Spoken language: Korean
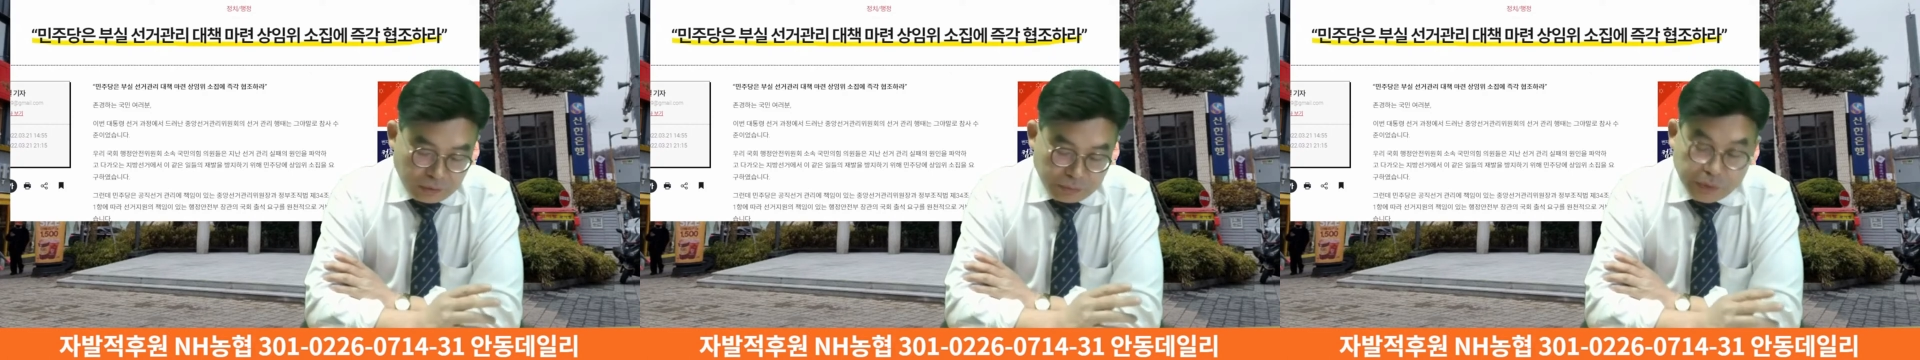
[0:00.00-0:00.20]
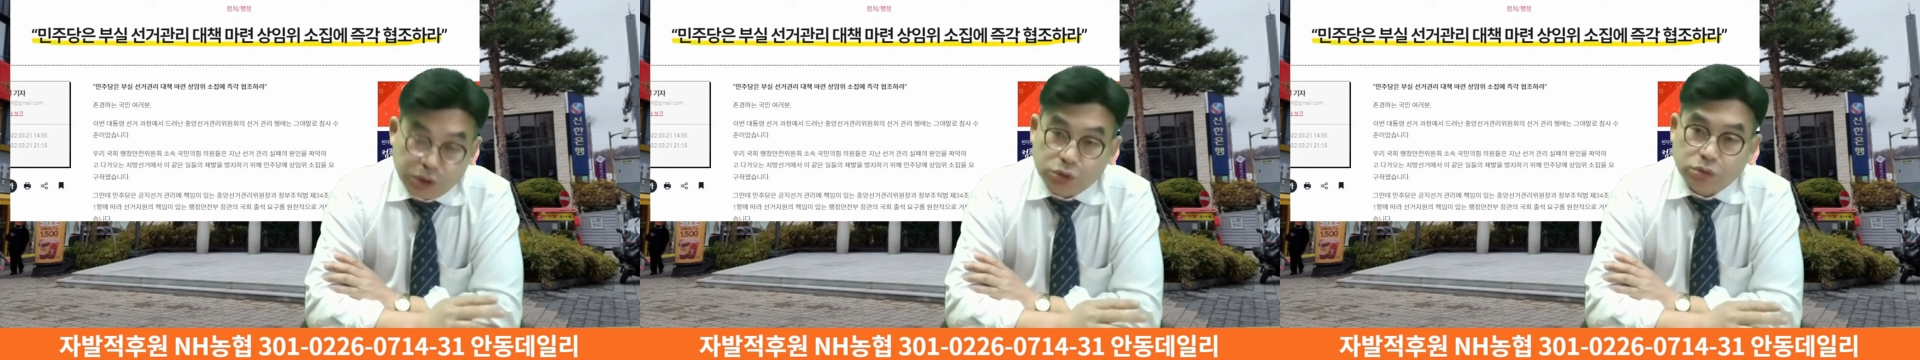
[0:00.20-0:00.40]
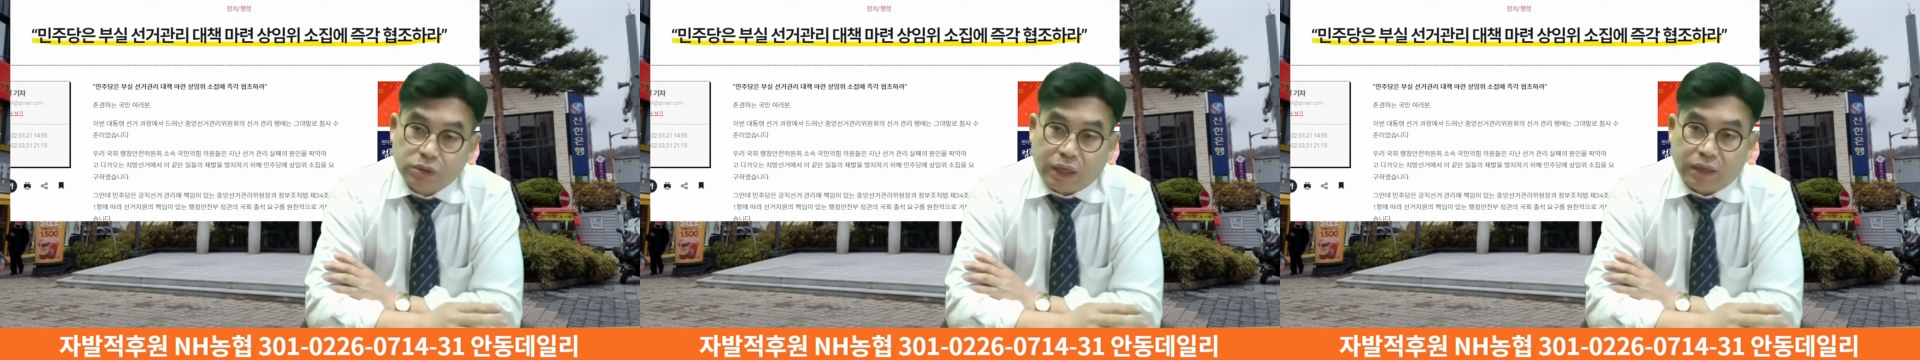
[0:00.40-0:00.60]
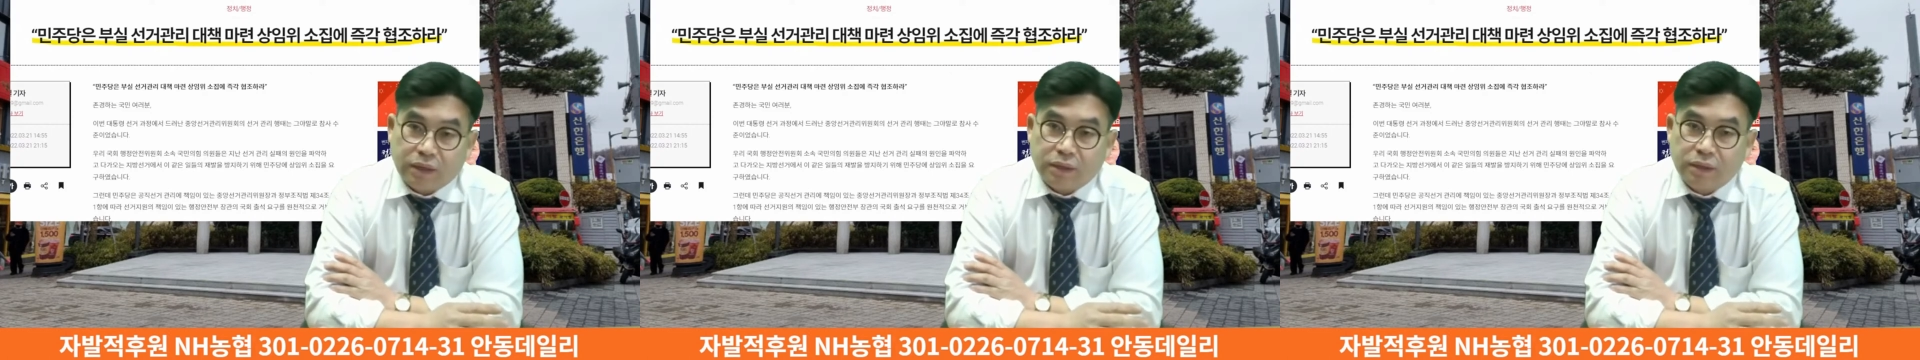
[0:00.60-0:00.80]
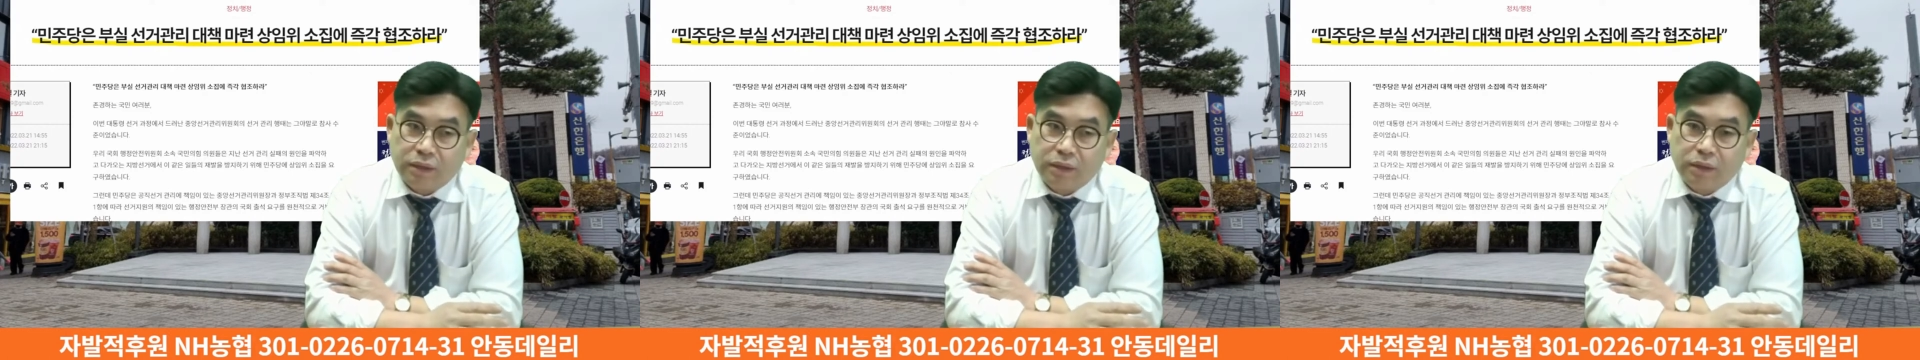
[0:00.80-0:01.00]

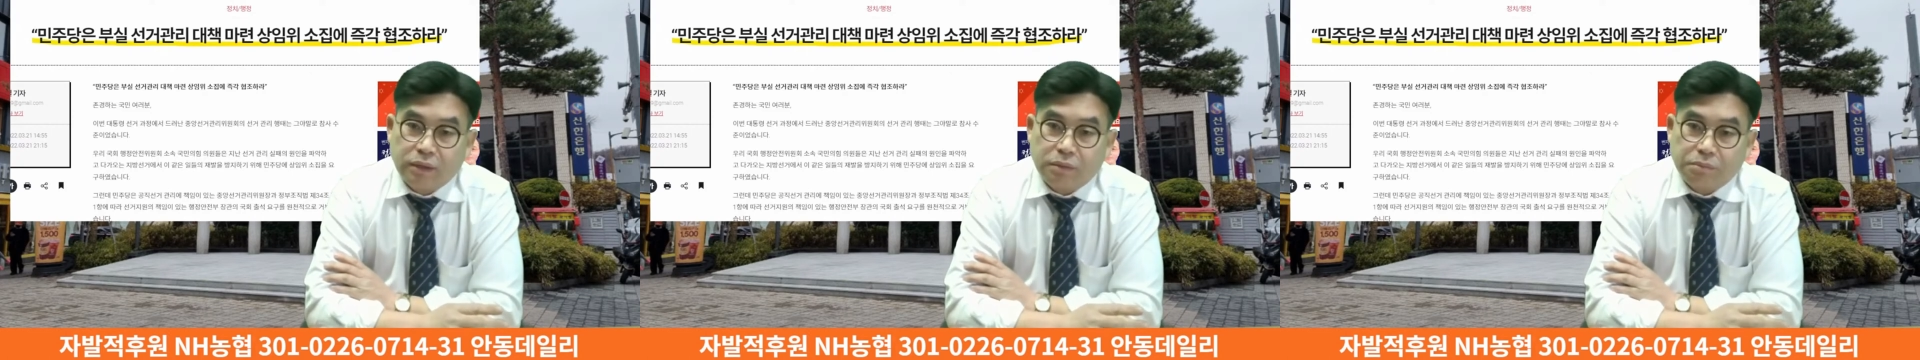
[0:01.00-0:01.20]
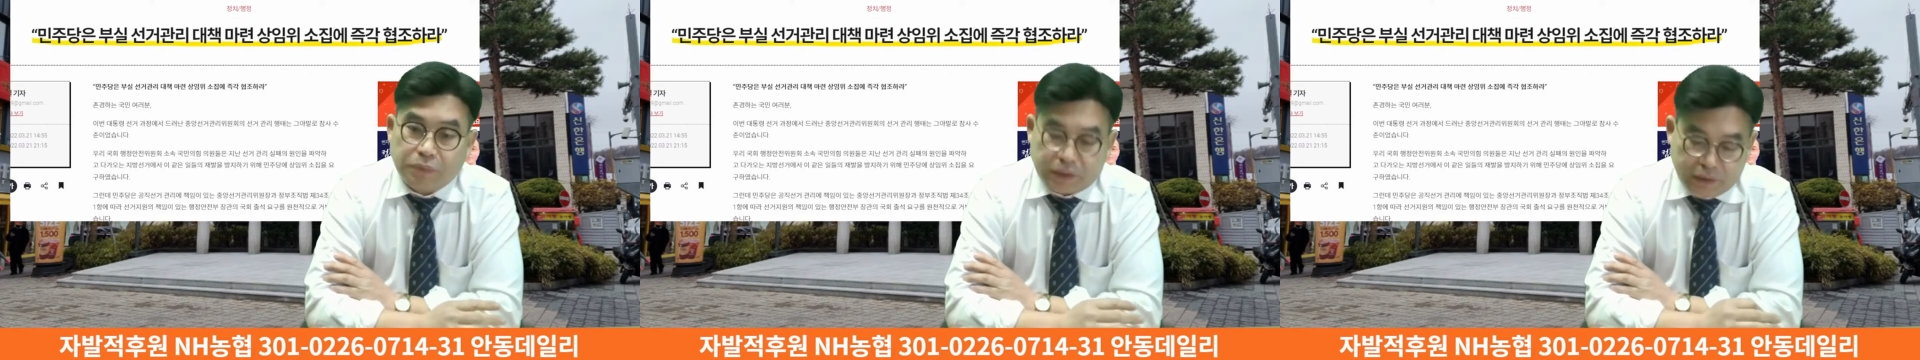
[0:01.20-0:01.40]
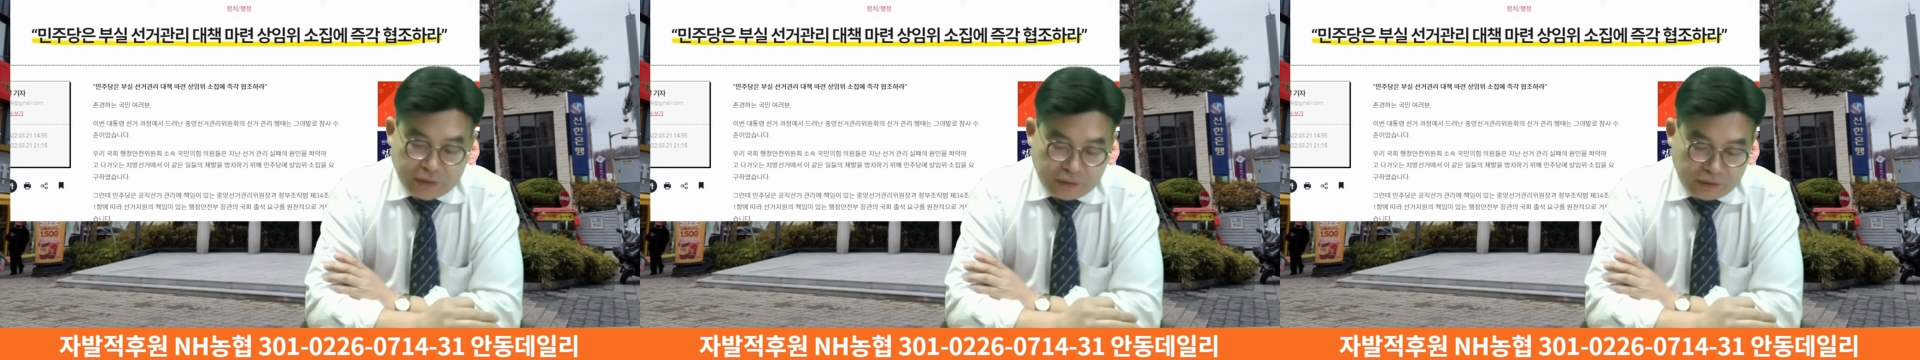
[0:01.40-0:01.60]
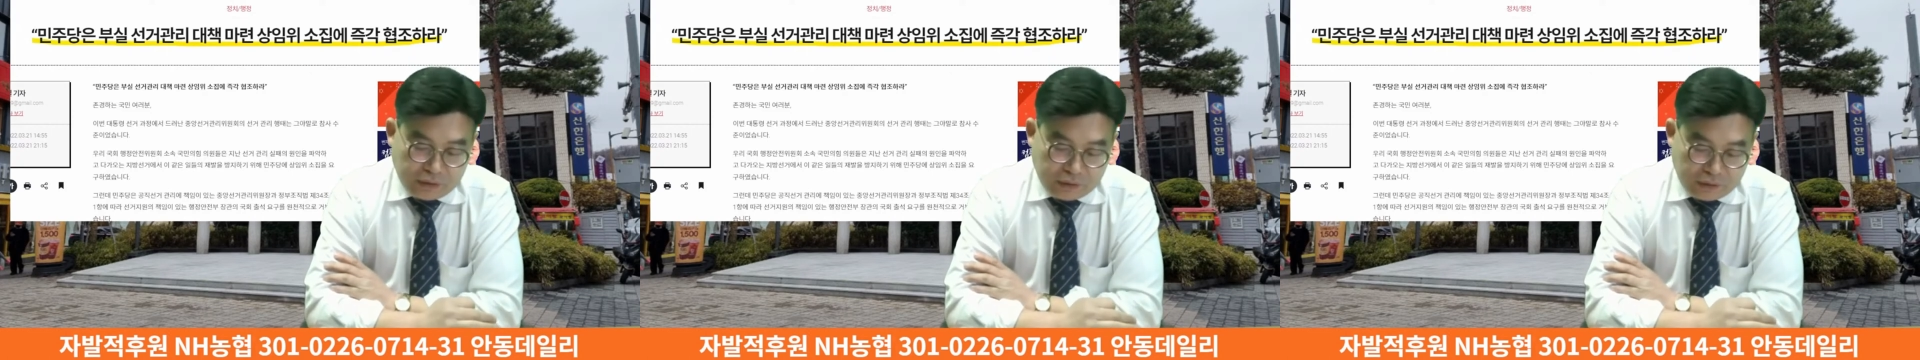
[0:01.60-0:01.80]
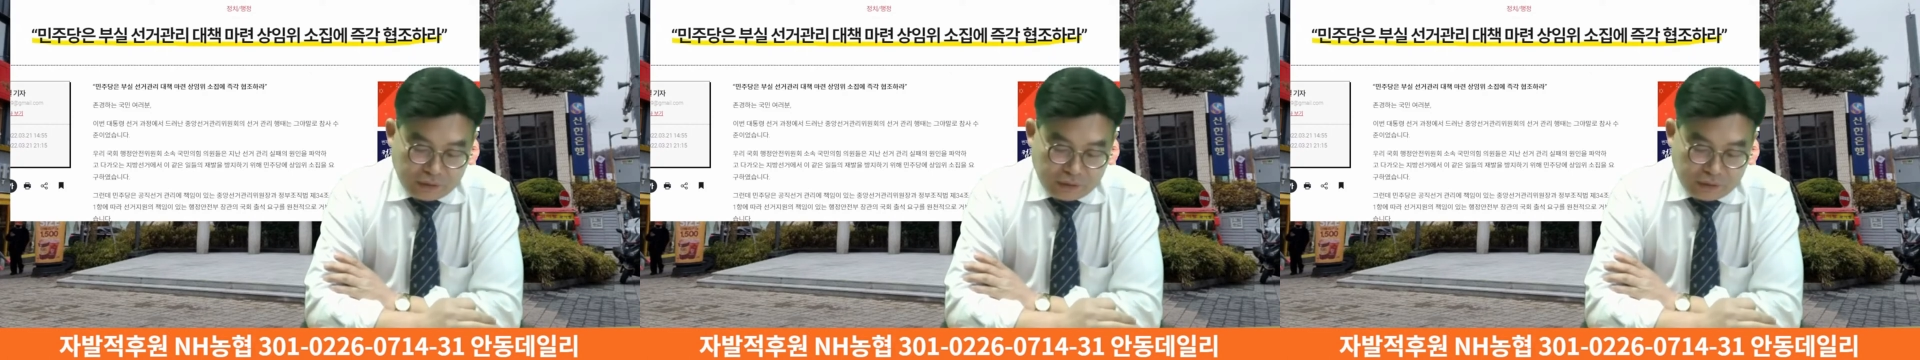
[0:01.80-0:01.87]
민주당만의